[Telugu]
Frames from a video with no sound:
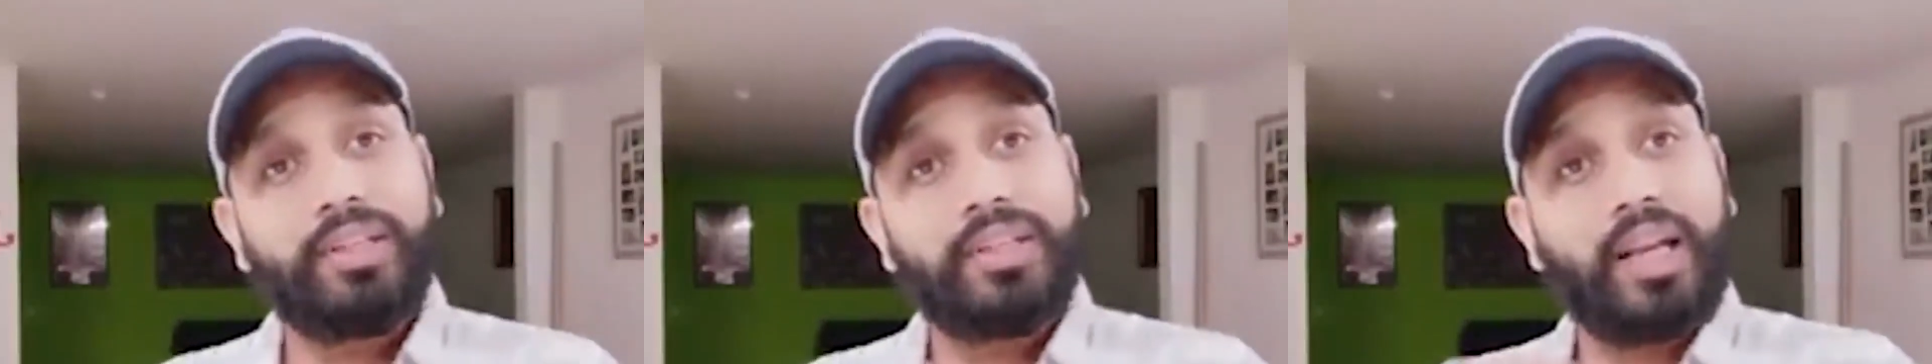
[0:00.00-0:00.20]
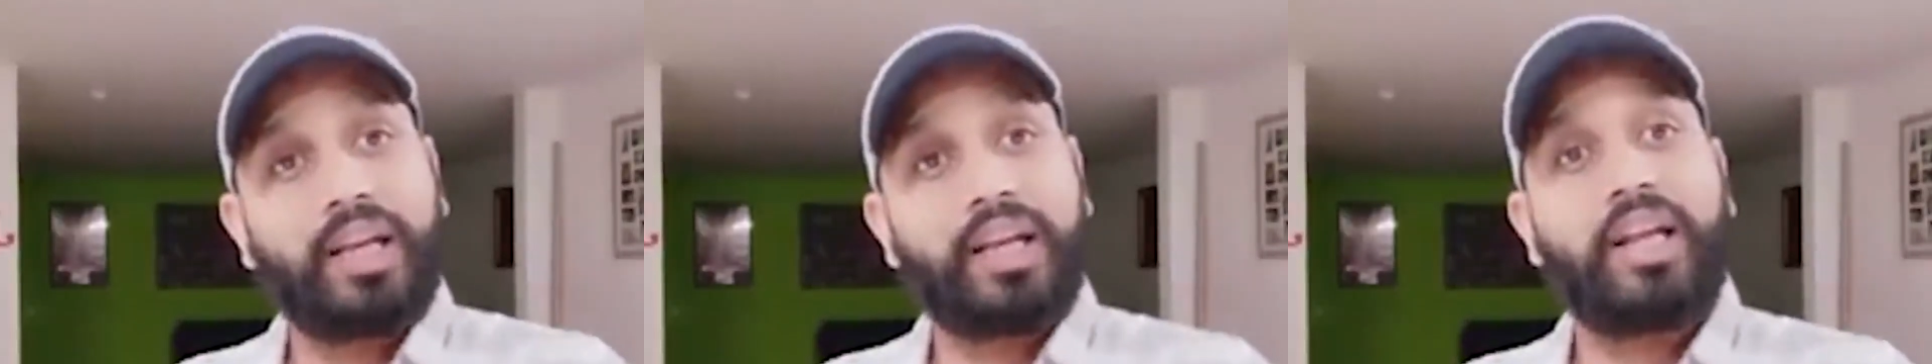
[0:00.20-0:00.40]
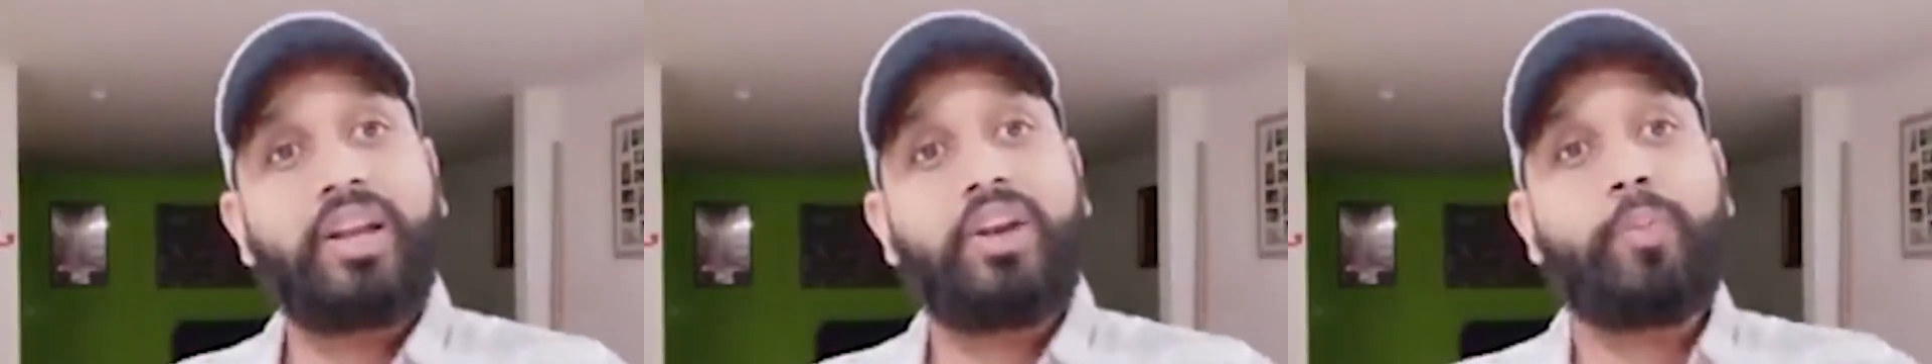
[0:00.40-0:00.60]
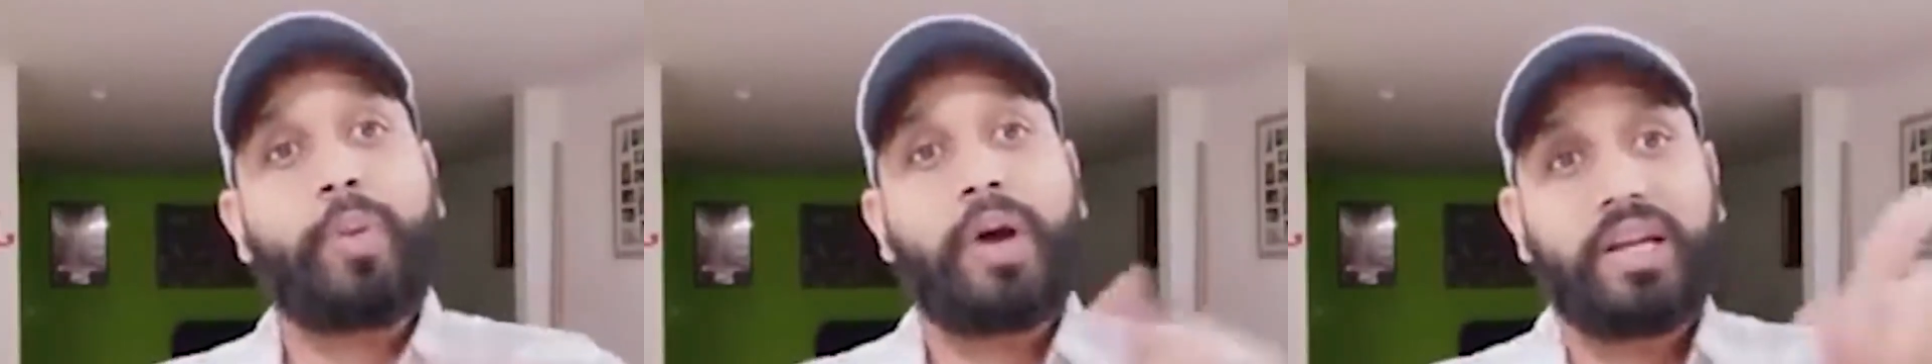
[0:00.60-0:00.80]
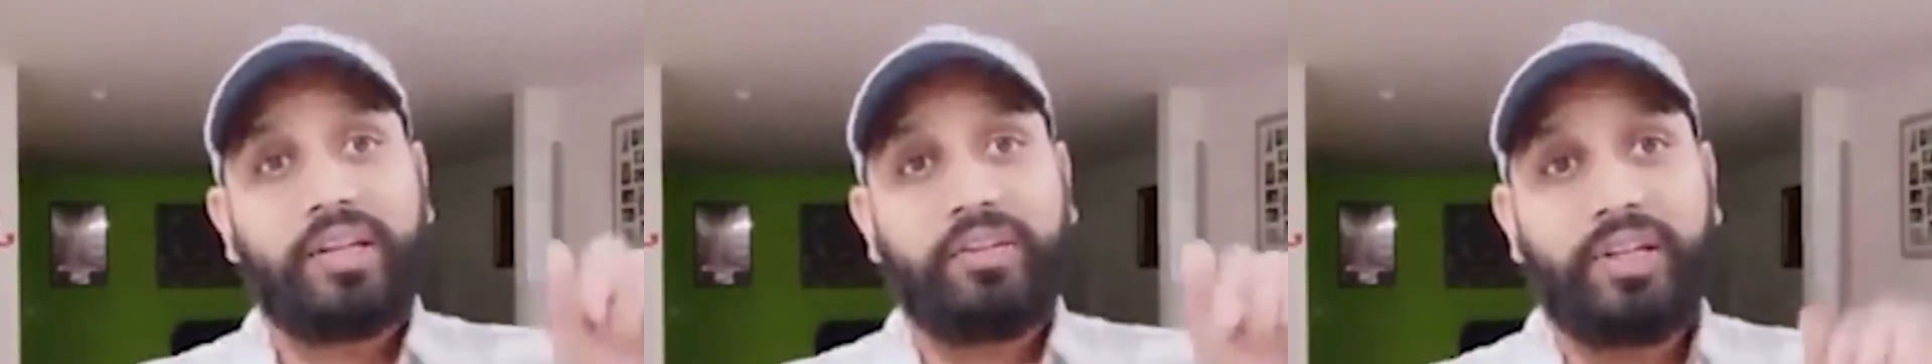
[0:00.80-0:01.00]
తెలంగాణలో
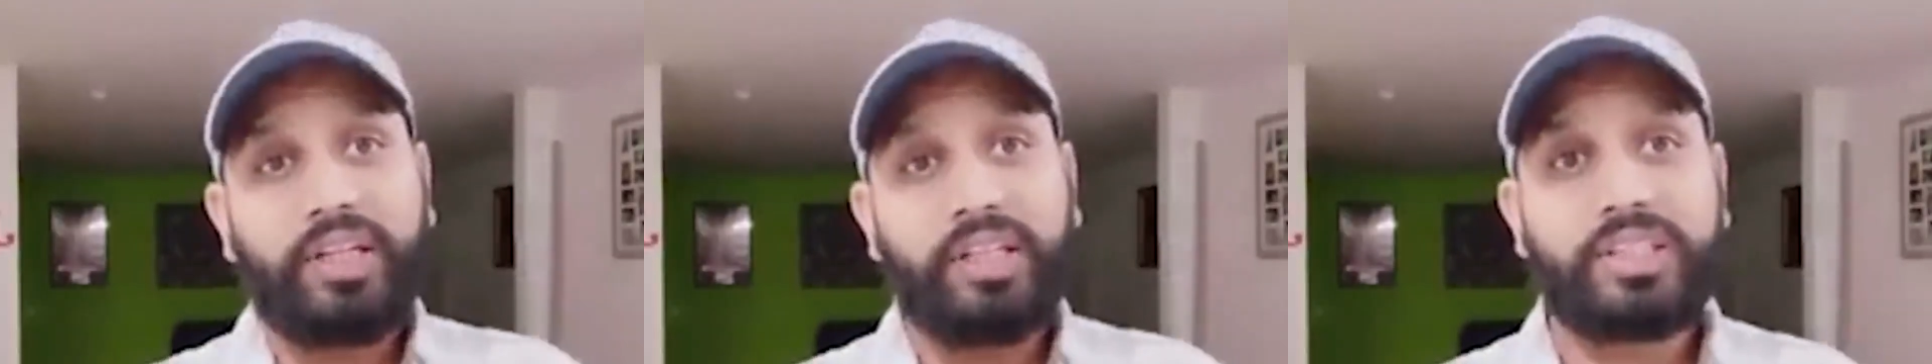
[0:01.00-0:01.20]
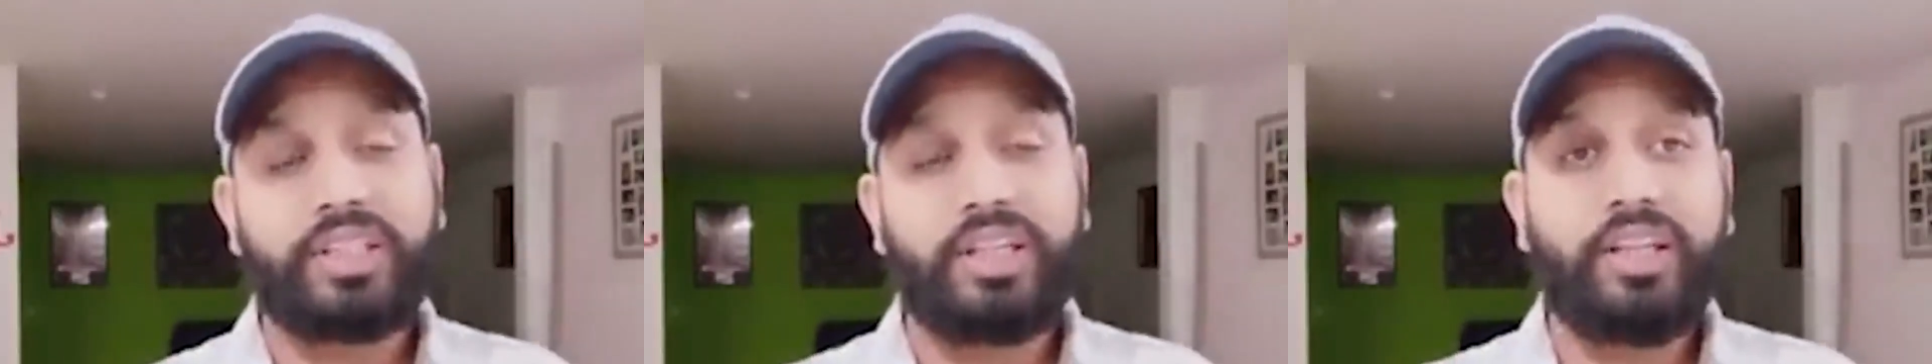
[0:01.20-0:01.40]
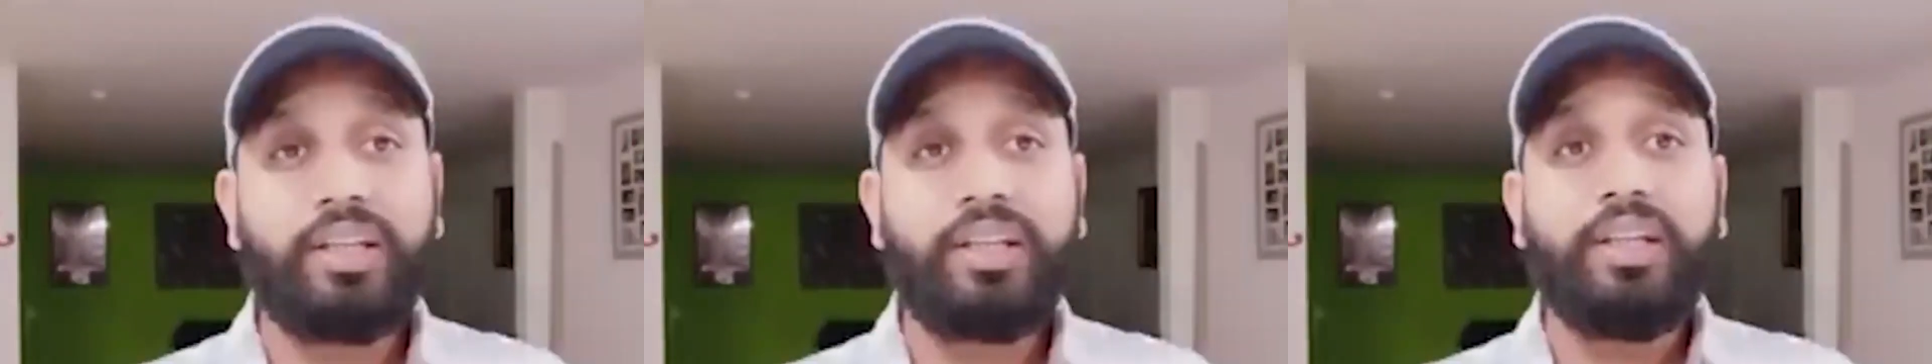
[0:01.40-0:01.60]
పార్టీ పెట్టించి